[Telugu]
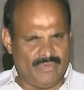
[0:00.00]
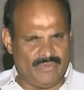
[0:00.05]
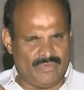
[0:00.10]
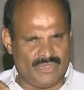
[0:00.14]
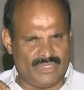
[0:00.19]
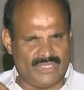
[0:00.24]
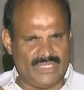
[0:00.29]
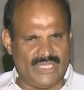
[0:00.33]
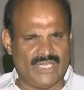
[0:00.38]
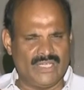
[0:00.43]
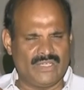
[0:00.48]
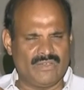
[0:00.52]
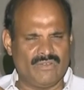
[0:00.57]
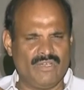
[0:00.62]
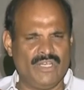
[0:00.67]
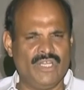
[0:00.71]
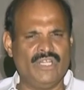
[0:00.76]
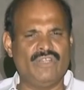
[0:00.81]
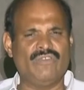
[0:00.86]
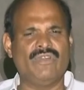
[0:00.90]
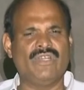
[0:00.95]

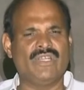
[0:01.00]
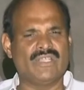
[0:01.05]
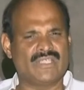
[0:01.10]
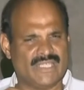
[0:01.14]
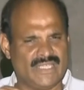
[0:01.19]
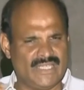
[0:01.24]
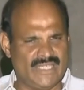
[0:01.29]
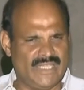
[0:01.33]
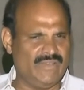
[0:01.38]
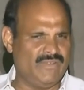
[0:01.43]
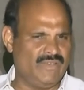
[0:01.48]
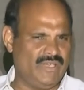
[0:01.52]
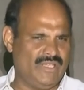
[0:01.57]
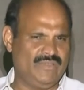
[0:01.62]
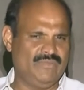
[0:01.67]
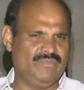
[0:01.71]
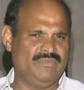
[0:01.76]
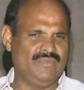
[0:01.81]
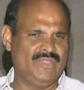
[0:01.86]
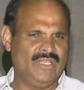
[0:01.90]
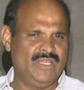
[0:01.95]
ఉందనటంలో ఎటువంటి సందేహం
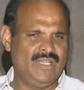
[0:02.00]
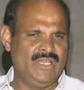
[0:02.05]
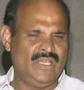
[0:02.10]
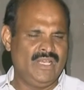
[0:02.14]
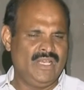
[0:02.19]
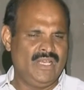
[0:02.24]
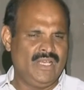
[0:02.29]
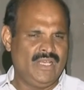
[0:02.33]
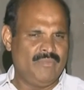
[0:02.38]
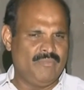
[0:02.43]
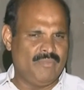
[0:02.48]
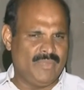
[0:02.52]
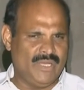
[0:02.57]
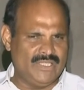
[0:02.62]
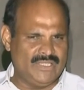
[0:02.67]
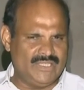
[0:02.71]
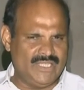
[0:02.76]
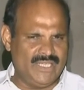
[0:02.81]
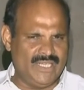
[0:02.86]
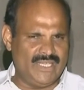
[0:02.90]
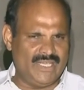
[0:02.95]
లేదు
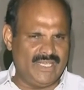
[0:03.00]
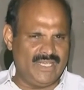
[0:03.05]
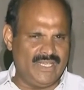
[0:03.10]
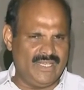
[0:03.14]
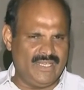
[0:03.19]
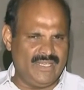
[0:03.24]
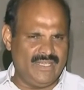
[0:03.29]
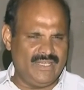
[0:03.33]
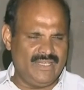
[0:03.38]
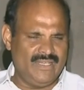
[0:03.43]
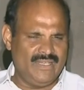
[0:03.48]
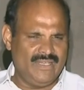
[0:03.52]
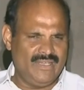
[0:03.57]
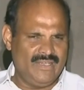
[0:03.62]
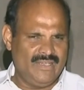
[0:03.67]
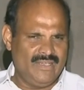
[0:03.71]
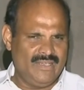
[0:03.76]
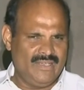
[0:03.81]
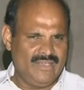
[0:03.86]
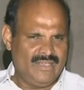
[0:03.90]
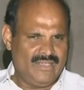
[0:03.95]
మంత్రికి
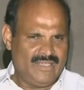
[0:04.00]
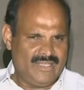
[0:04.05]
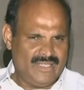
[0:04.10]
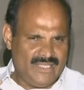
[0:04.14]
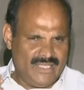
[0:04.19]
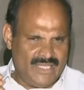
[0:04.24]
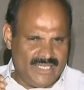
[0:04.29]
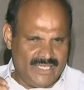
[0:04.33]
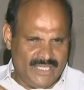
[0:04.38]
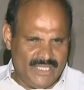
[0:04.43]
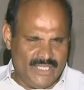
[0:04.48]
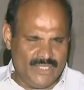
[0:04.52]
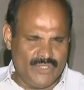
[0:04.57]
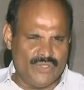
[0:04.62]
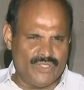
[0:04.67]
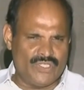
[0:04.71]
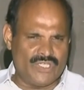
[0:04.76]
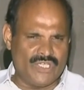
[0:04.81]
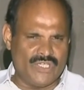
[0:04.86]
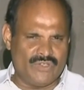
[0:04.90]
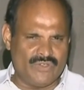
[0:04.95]
ఈ నీరు
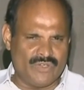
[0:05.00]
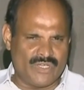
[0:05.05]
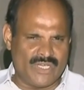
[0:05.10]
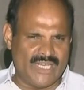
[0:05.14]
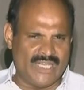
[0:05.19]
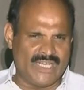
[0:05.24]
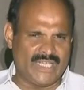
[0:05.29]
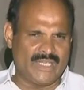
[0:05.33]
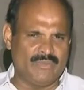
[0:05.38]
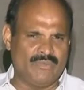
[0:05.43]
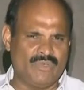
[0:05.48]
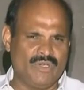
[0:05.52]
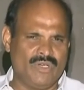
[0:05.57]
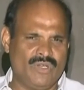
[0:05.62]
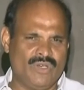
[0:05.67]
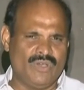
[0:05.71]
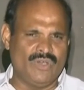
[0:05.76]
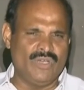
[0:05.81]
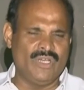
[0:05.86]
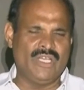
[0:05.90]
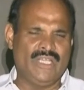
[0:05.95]
చెట్టు కార్యక్రమంలో
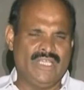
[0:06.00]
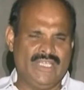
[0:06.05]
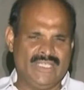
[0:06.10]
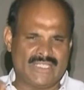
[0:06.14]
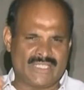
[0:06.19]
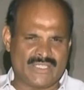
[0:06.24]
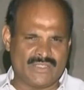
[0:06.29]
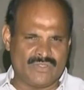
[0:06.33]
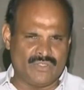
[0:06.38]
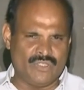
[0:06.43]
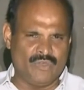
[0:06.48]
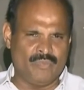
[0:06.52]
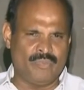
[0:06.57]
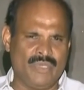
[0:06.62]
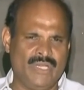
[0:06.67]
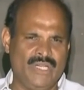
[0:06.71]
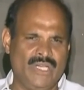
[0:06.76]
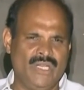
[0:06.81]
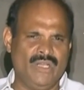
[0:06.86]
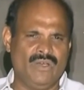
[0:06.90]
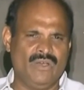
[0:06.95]
ఇసుక
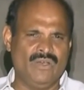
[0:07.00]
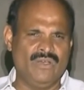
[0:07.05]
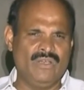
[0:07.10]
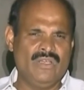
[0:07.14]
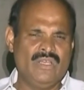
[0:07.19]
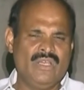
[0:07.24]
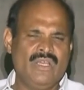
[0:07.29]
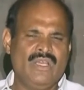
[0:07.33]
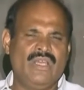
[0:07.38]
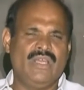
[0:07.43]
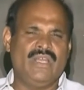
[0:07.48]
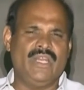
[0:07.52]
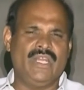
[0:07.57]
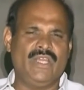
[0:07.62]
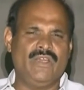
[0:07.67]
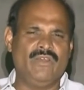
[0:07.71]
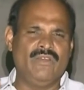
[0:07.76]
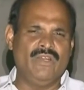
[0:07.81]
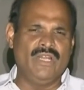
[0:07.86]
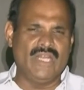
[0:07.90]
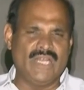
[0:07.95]
దోపిడీలో
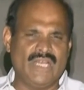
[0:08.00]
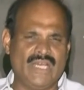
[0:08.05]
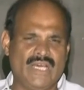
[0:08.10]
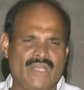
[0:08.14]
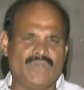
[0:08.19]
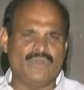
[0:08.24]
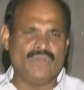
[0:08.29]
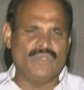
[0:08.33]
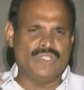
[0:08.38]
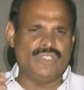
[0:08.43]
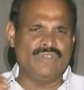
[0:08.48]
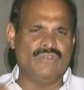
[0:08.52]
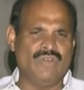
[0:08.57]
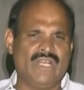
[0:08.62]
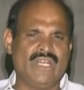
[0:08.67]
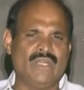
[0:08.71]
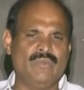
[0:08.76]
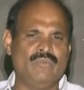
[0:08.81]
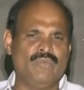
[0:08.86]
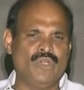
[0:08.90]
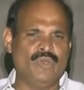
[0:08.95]
రెగ్యులర్గా
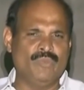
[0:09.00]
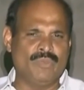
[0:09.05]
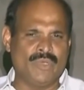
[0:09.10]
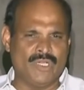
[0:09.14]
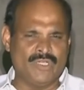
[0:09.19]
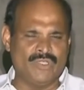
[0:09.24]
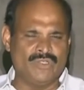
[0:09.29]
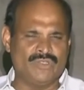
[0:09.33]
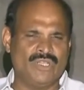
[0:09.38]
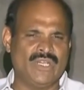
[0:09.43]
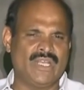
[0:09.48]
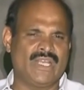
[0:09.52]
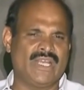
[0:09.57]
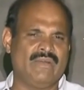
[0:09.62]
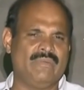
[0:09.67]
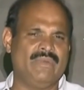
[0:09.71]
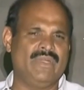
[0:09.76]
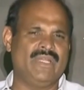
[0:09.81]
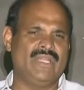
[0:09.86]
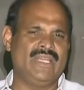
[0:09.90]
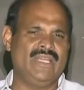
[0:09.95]
రోజువారీ ముడుపులు అందుతున్నాయి
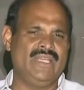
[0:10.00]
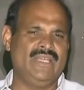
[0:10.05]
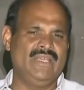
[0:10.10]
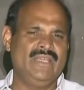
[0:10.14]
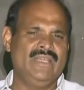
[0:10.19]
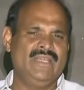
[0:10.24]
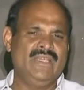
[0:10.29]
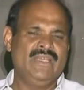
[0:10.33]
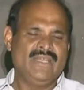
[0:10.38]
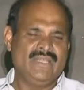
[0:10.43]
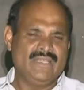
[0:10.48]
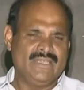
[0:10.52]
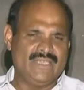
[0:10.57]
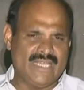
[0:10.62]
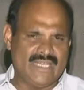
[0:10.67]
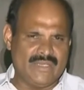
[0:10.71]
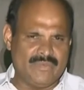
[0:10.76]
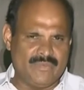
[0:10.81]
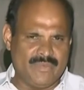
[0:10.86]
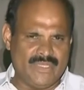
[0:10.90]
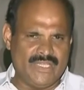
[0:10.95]
కాబట్టి
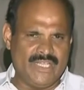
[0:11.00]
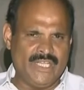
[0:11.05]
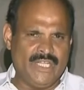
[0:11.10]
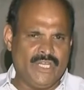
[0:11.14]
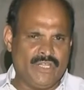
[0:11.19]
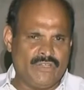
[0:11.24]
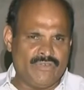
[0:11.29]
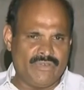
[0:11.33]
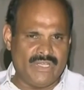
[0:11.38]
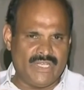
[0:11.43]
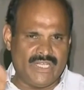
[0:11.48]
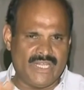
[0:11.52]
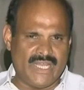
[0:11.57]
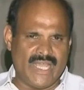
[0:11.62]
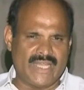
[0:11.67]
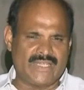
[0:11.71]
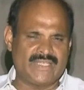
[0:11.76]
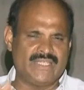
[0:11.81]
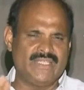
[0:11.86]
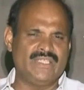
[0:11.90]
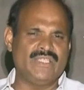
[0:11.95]
దాని మీద ఎటువంటి
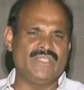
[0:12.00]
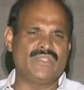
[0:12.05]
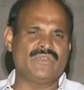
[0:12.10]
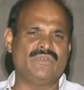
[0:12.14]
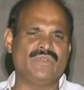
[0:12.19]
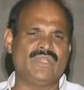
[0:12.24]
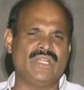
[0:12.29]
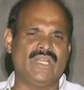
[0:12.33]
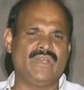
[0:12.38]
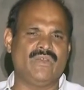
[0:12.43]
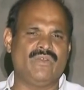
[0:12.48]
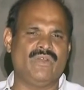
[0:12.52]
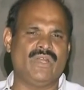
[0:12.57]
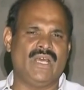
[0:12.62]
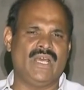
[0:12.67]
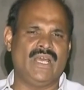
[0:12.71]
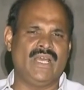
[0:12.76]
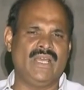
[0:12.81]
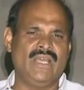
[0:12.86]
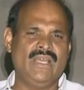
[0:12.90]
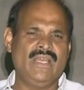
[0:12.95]
యాక్షన్ తీసుకుంటానికి కూడా
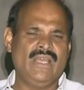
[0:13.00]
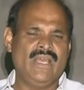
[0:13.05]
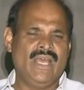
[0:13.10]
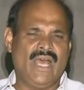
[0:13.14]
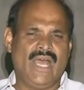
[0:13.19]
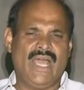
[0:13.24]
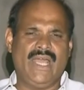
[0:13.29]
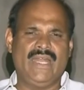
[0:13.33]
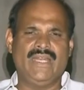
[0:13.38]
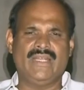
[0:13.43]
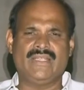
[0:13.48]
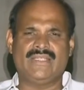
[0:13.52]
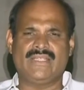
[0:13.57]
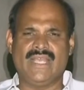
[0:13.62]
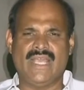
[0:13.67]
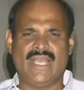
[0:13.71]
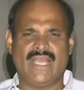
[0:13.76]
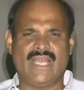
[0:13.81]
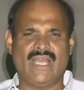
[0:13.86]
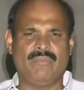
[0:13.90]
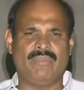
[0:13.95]
ఆయన
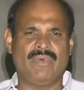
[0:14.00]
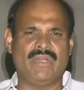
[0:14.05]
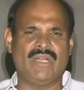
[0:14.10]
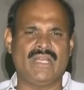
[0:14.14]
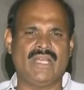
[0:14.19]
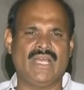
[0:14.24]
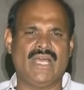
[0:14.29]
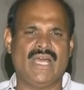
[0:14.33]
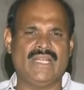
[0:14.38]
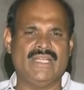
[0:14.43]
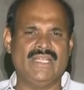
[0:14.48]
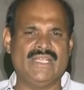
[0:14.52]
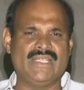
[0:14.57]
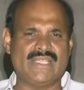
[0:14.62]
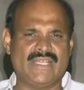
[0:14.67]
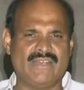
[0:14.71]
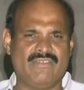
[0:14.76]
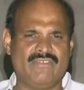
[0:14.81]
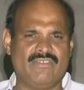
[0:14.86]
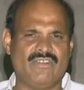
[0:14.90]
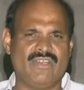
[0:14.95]
శాఖాపరంగా
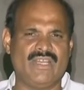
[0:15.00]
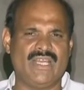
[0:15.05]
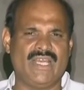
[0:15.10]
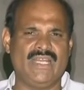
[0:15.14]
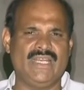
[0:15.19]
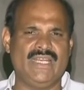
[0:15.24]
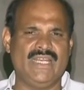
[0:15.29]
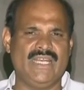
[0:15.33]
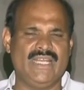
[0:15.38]
ఆదేశాలు ఇవ్వటం కానీ